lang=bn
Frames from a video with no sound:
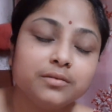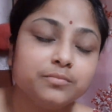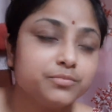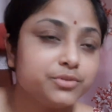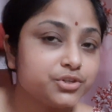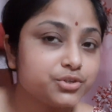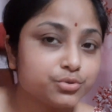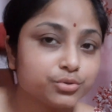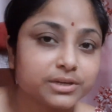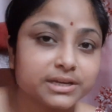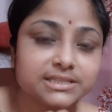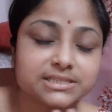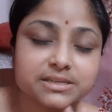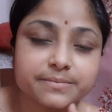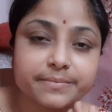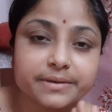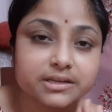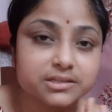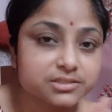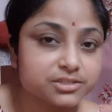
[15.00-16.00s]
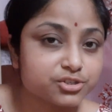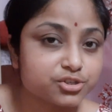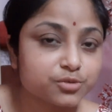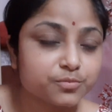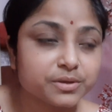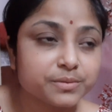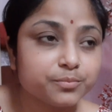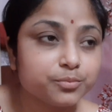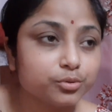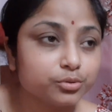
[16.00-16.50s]
মিষ্টু গেছে পাঁচটার
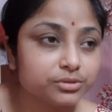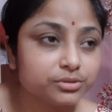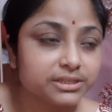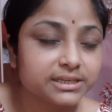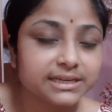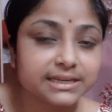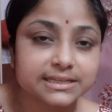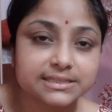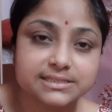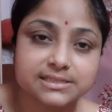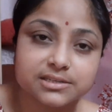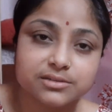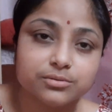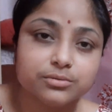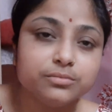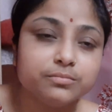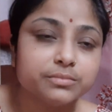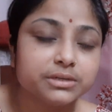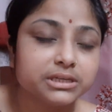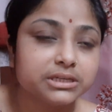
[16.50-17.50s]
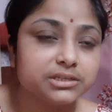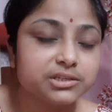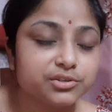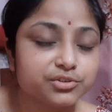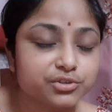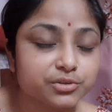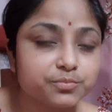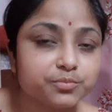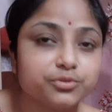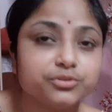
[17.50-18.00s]
সময় পড়তে গেছে ও মানে
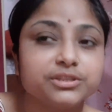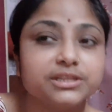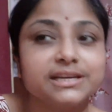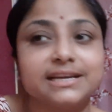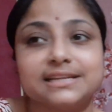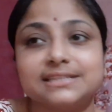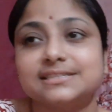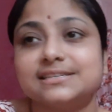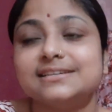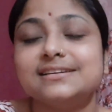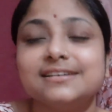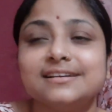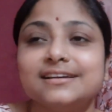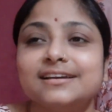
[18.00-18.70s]
টিউশন পড়তে গেছে